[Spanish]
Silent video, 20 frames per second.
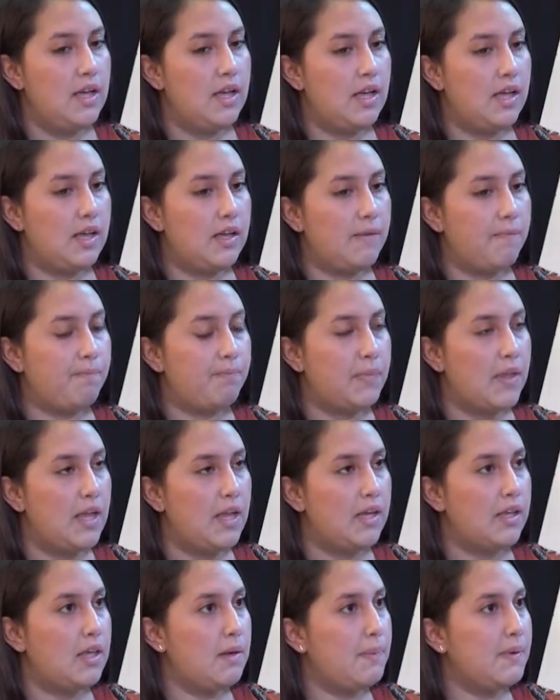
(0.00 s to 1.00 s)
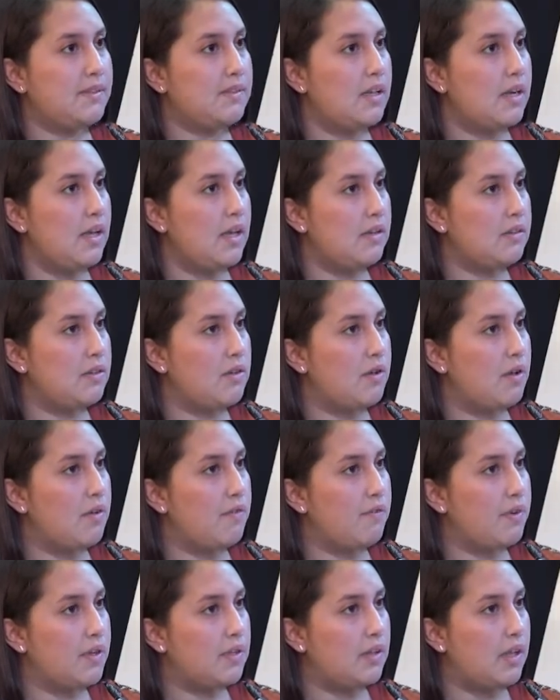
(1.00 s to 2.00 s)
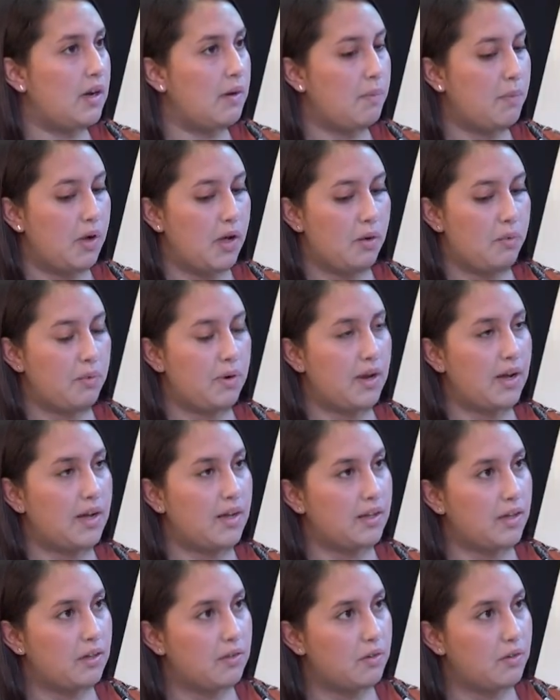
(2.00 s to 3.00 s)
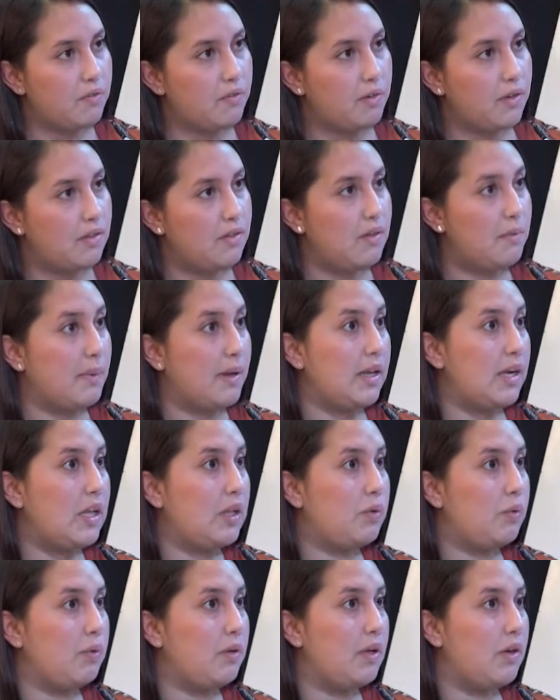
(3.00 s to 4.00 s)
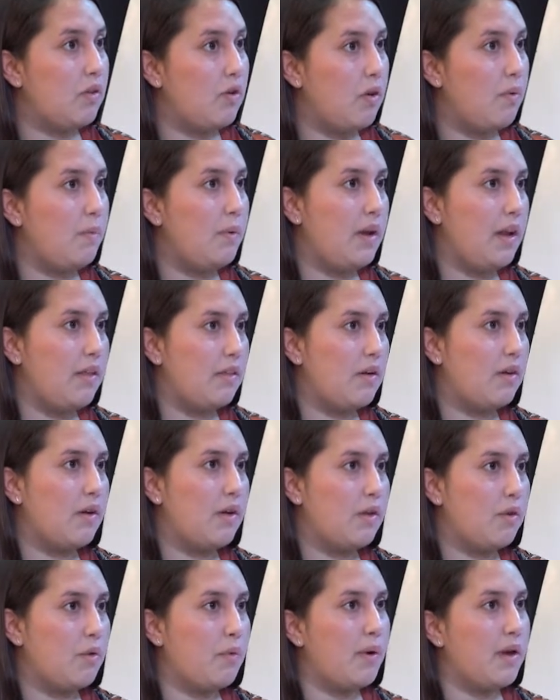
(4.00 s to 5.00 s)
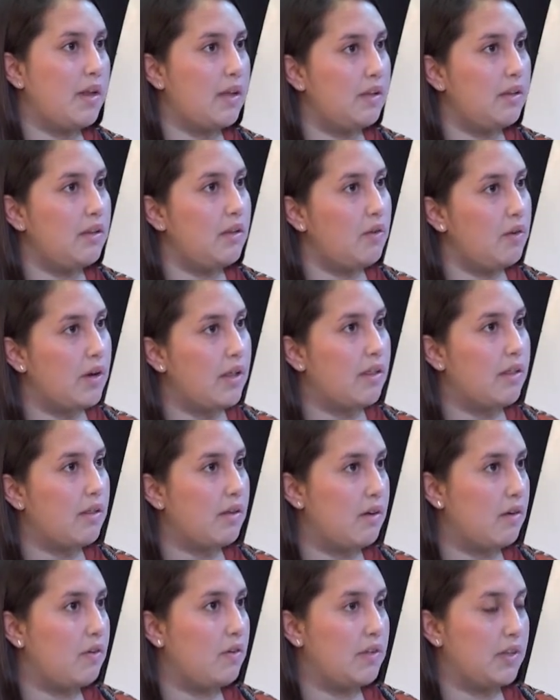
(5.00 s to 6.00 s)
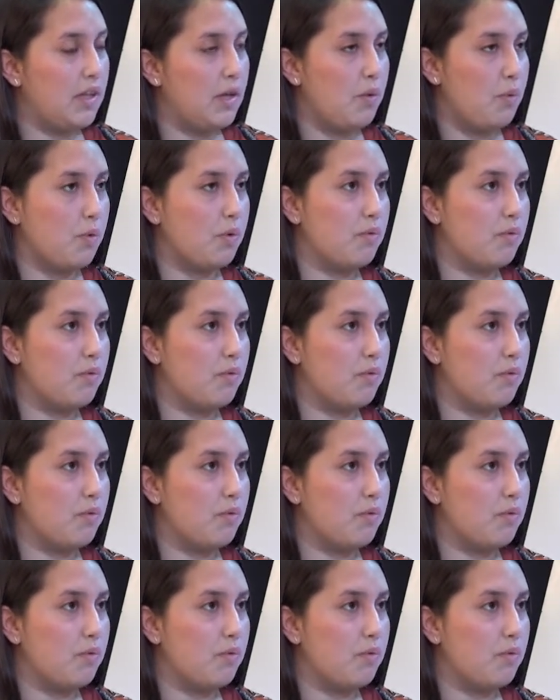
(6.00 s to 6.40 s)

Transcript: Em, ¿Qué pasaría si nos enfrentáramos a una catástrofe de magnitudes como las de los años 40 o las del 91?